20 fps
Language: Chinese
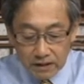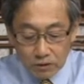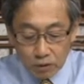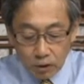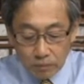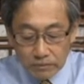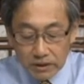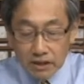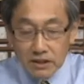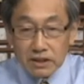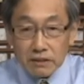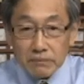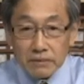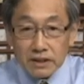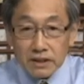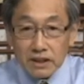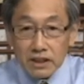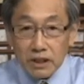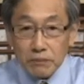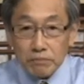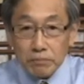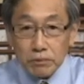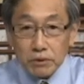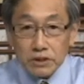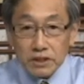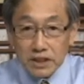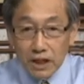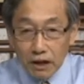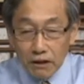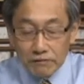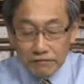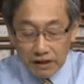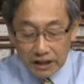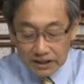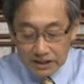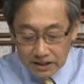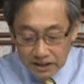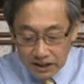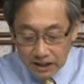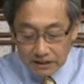我们要怎么能够不效法
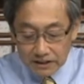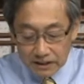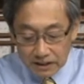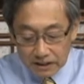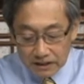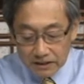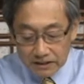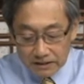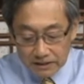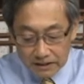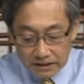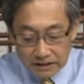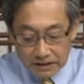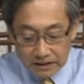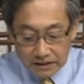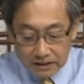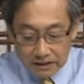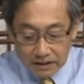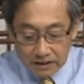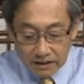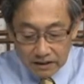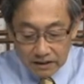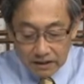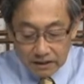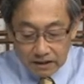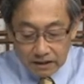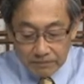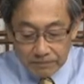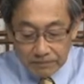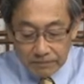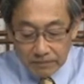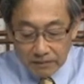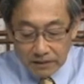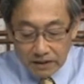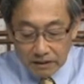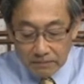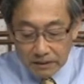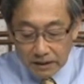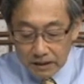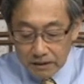神呢？
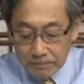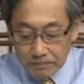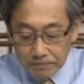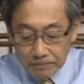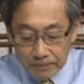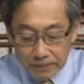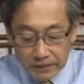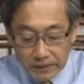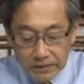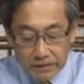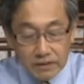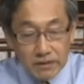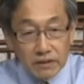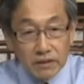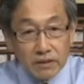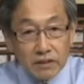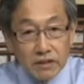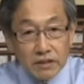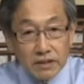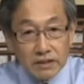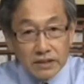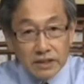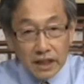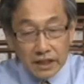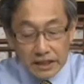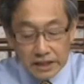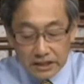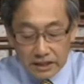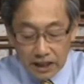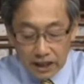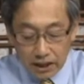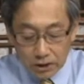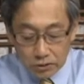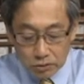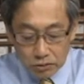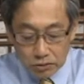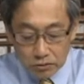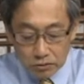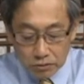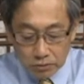那么，在以赛亚
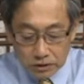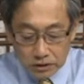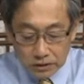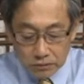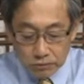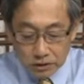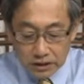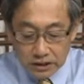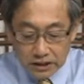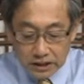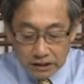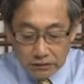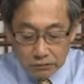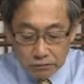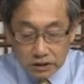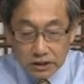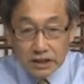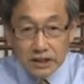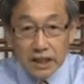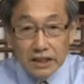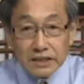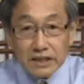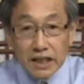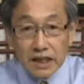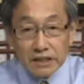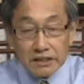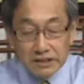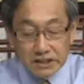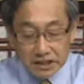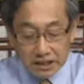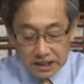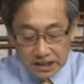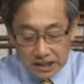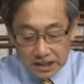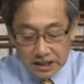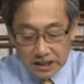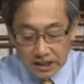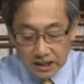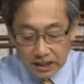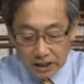书五五十三五十三章十一
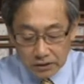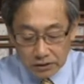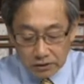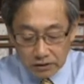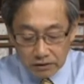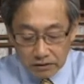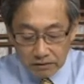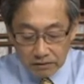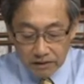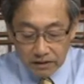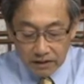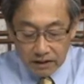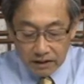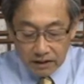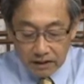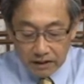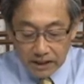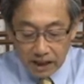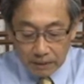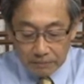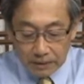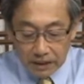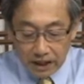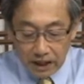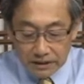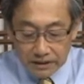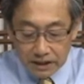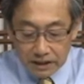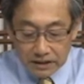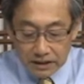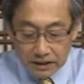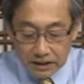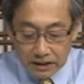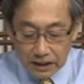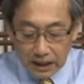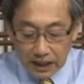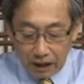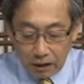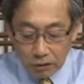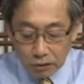节，他说：“他必看见自己
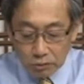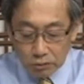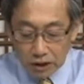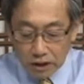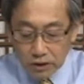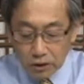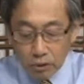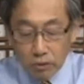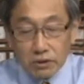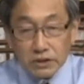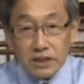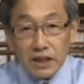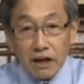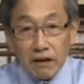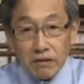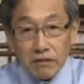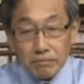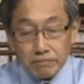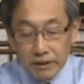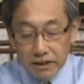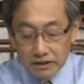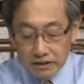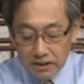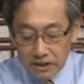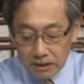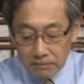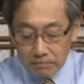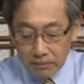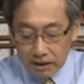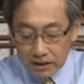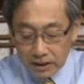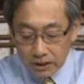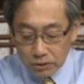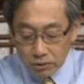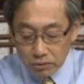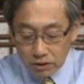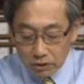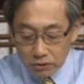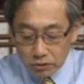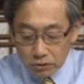劳苦的功效，便心满意
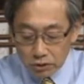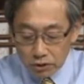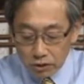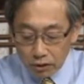足。有许